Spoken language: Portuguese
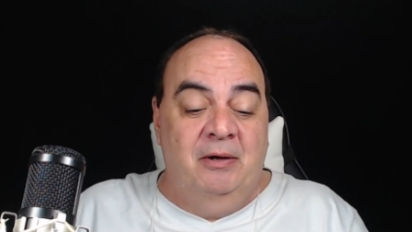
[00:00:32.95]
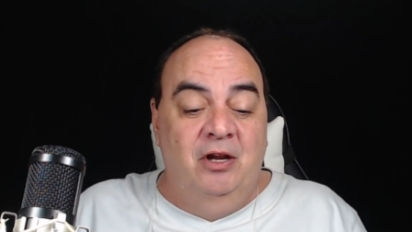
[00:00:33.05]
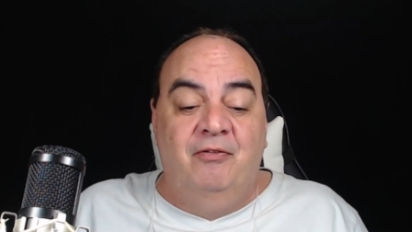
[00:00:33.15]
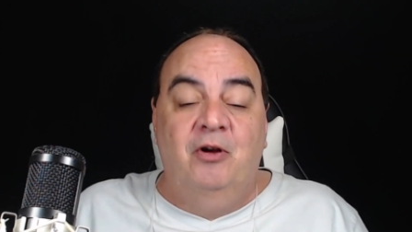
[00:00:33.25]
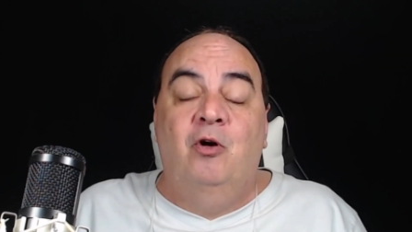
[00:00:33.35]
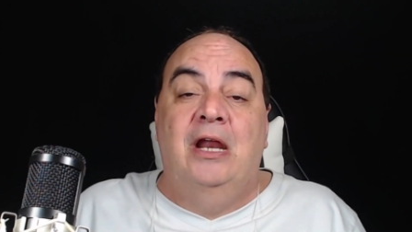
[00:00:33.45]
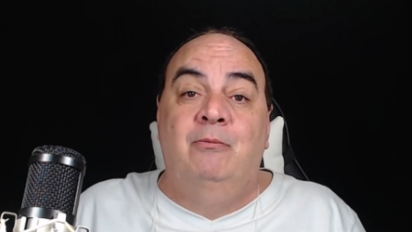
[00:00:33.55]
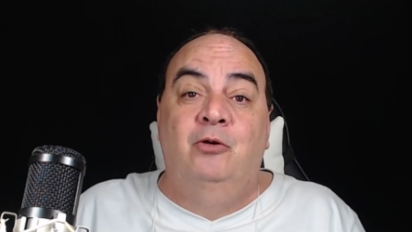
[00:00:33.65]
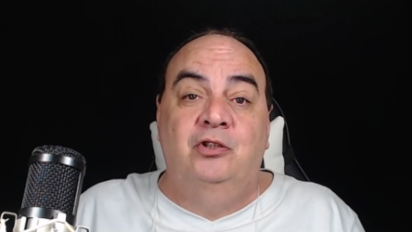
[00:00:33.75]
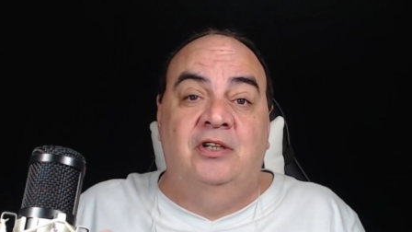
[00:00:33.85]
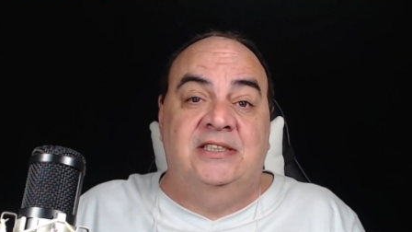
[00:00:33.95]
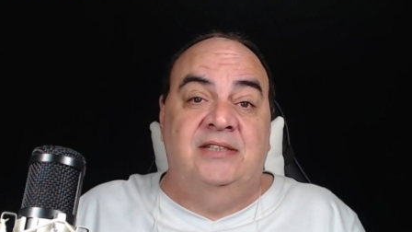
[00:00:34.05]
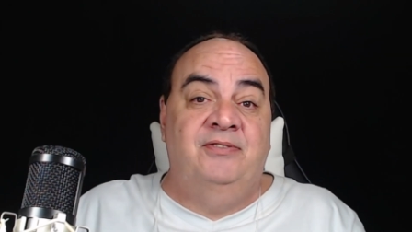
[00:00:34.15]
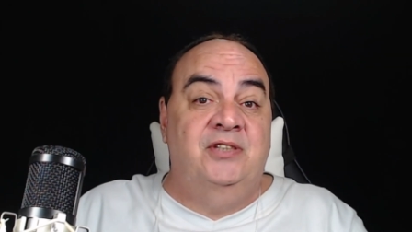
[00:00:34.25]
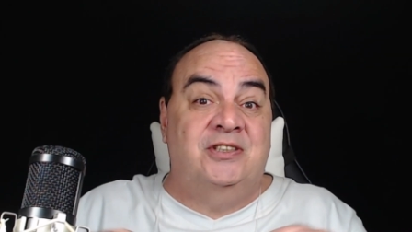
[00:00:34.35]
Eu não vou enrolar muito
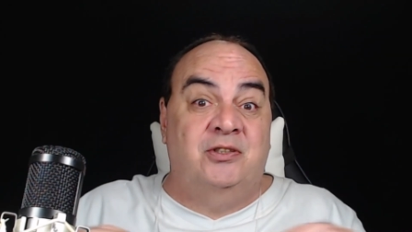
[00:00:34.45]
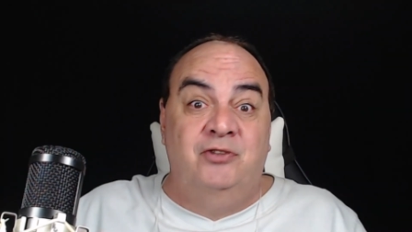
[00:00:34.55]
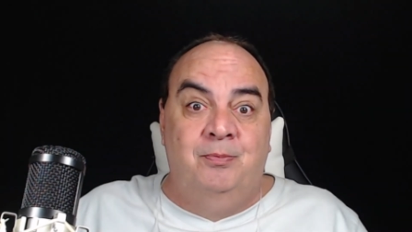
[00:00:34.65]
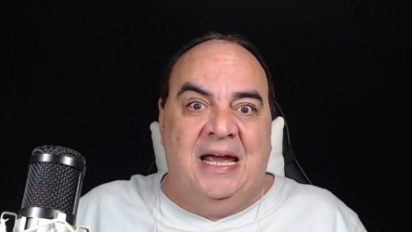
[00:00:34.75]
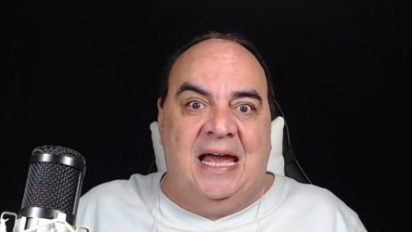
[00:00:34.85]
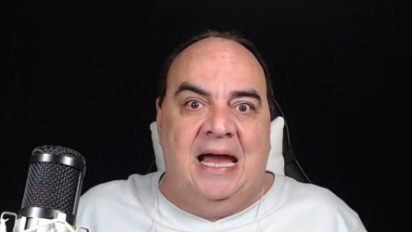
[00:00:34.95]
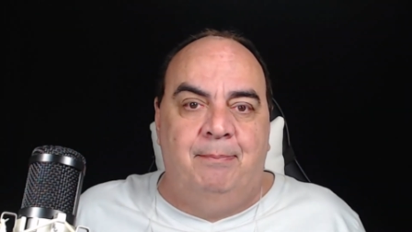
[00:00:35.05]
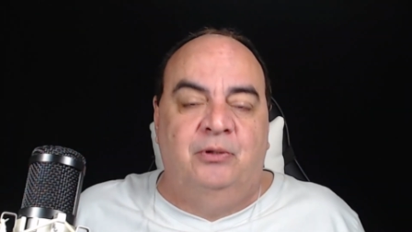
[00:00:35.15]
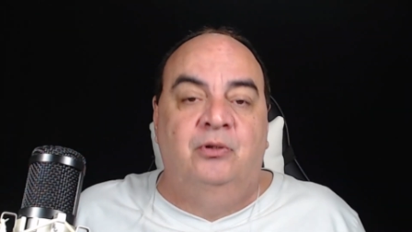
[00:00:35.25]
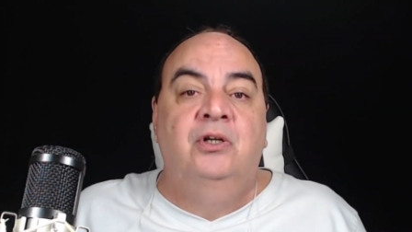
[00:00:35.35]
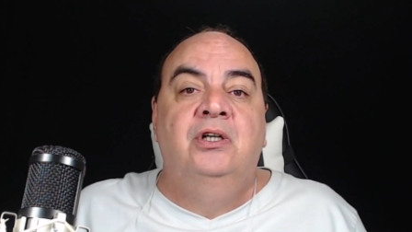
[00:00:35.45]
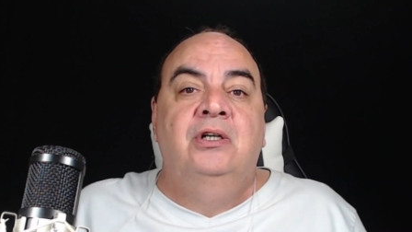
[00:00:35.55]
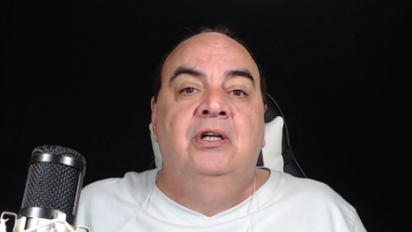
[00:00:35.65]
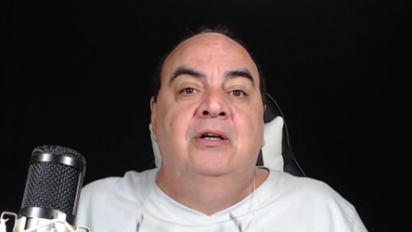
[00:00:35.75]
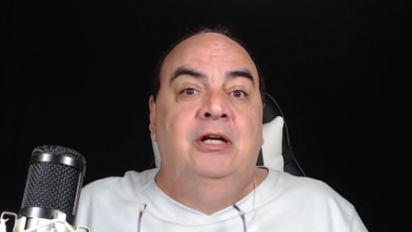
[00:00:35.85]
nesse vídeo, vai ser um vídeo bem rápido.
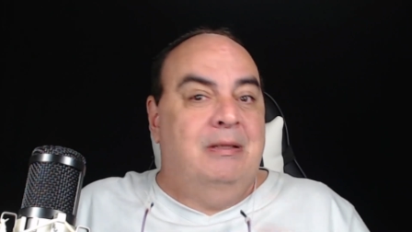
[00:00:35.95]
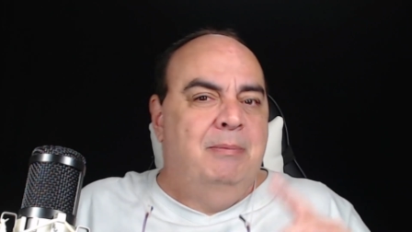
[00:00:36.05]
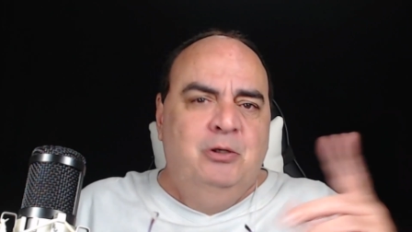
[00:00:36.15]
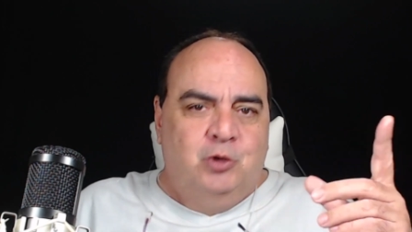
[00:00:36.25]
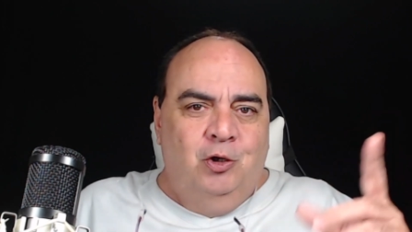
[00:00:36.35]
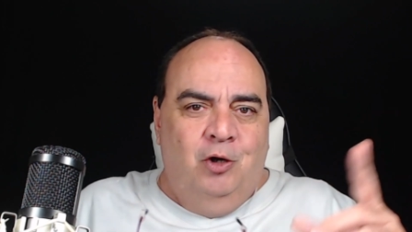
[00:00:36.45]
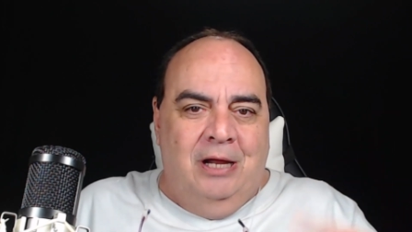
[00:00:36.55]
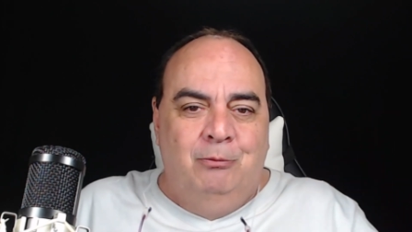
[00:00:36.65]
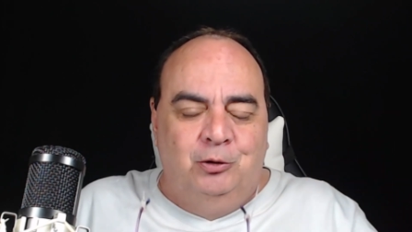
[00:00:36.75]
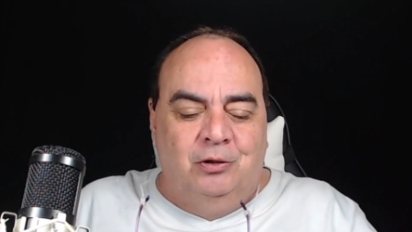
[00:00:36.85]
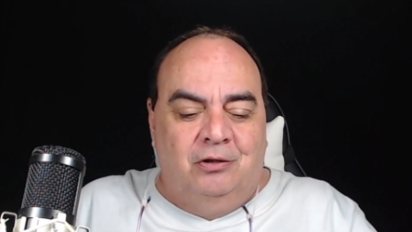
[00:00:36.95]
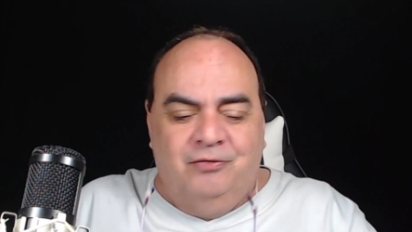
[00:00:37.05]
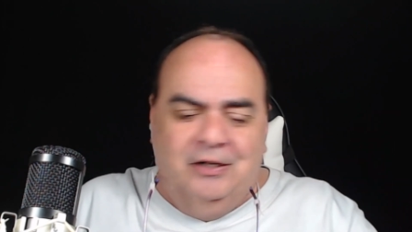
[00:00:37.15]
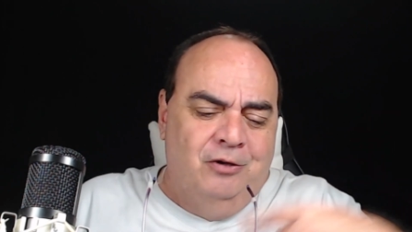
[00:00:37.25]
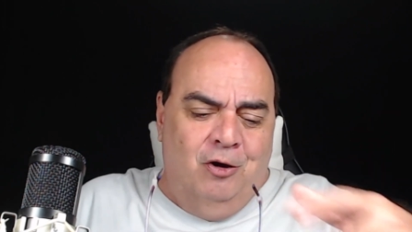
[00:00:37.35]
Eu também não sou de enrolar muito não. Eu
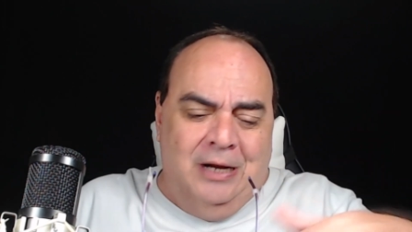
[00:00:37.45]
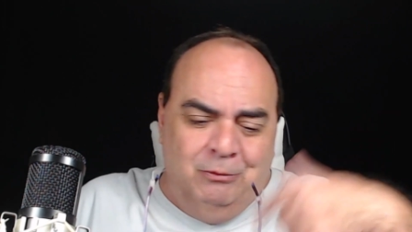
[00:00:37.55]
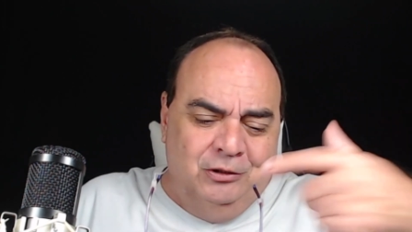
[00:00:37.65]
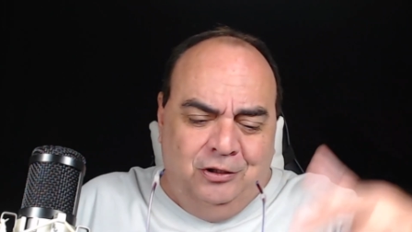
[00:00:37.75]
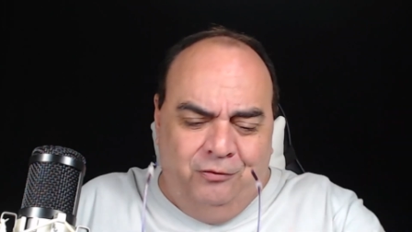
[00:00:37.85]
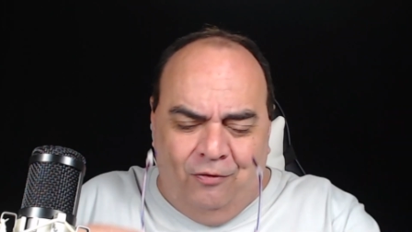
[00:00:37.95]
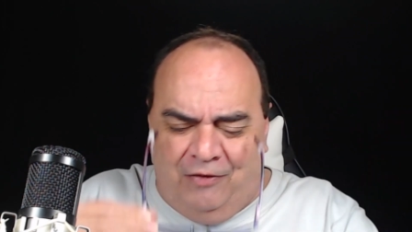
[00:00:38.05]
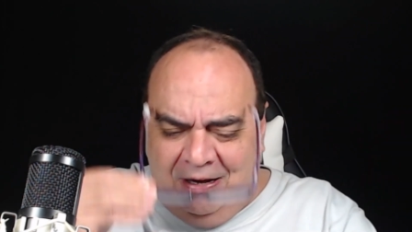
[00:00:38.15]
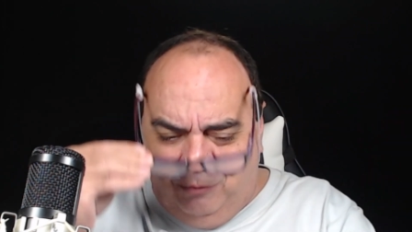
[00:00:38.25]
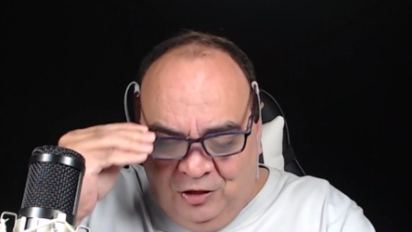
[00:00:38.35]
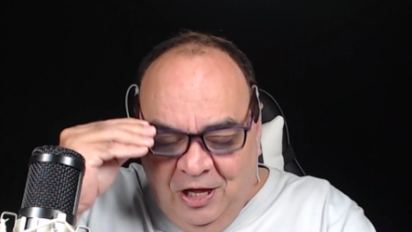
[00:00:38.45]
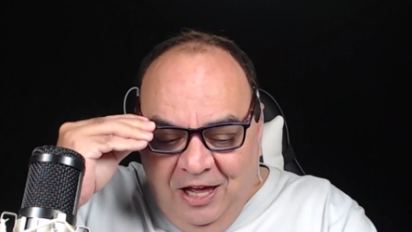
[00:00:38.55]
falei não enrolar muito que eu não vou falar muito.